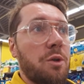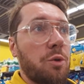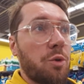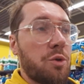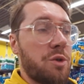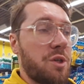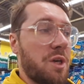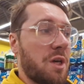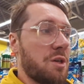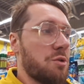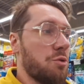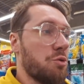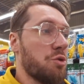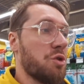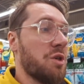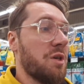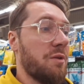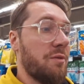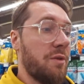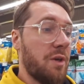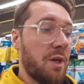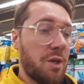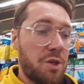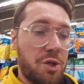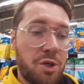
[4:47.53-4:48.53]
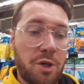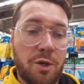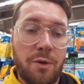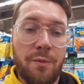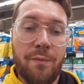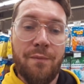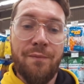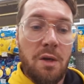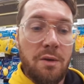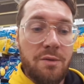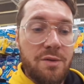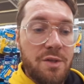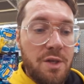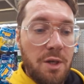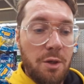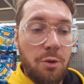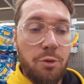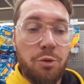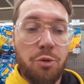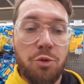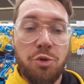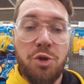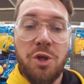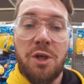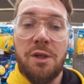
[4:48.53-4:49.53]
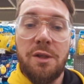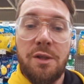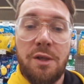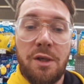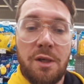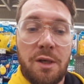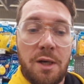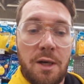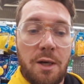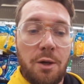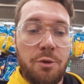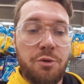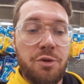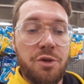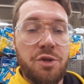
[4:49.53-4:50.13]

Но сейчас уже вечер, все люди уже отдыхают,